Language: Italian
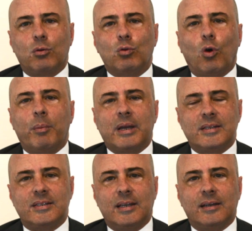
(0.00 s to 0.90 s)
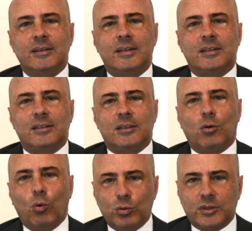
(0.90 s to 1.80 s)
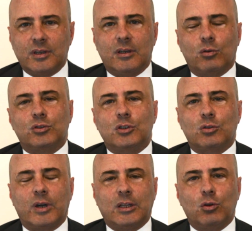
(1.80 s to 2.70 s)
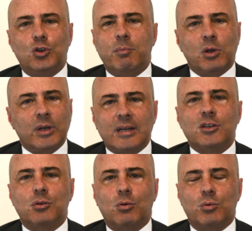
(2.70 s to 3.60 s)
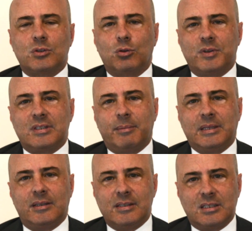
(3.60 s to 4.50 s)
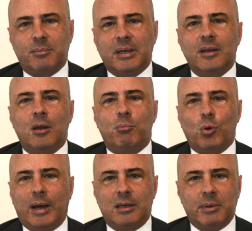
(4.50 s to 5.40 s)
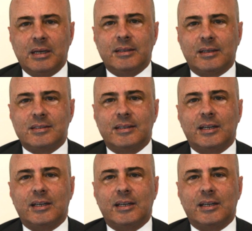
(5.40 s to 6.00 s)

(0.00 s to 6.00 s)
anche un nome che sia eh, oltre lo stesso Gaetano Cimmino nel caso in cui questo dovesse mettere insieme più anime nell'interesse